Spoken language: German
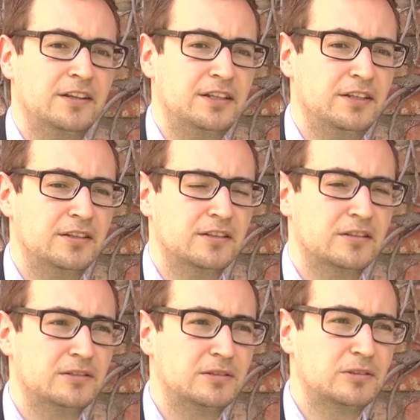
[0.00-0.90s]
die
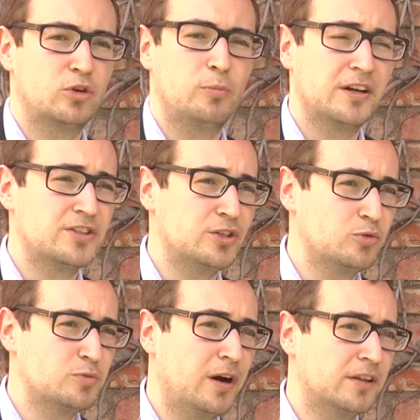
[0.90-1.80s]
äh,
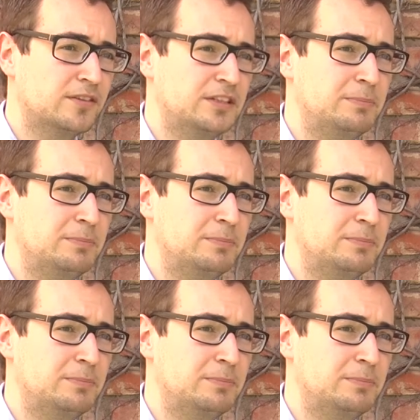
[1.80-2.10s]
Kooperationspartner,